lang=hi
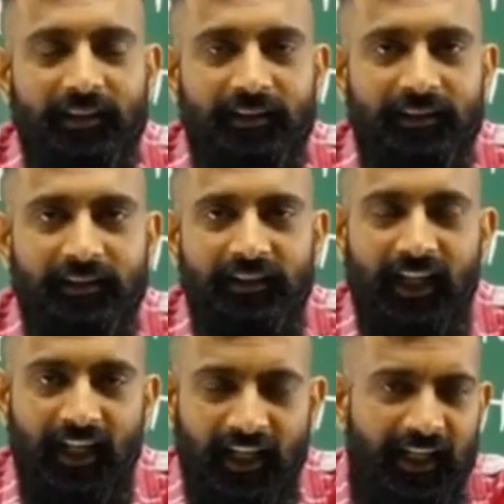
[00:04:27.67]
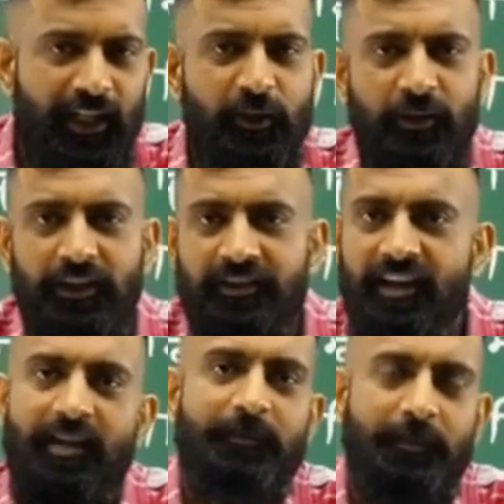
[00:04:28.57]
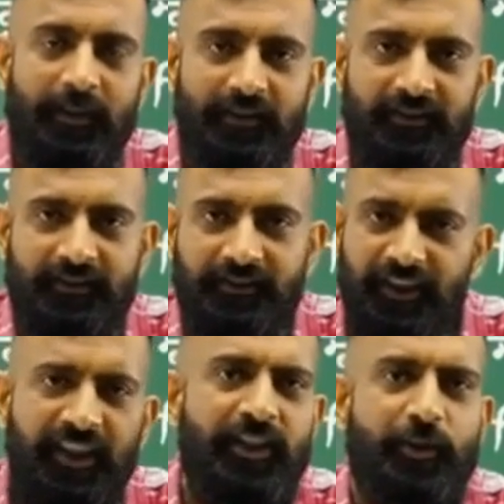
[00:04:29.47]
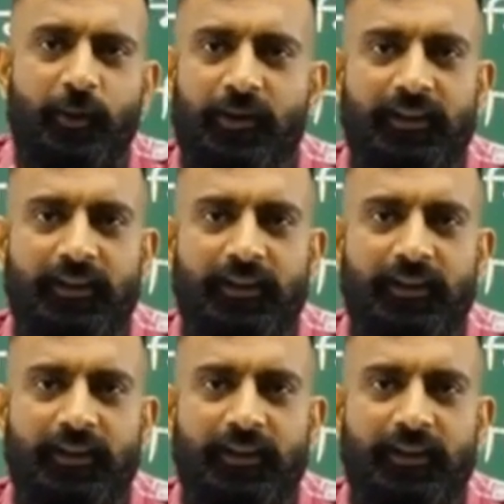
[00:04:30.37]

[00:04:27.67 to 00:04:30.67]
ये अंग्रेजों के दर पर सीधी चोट थी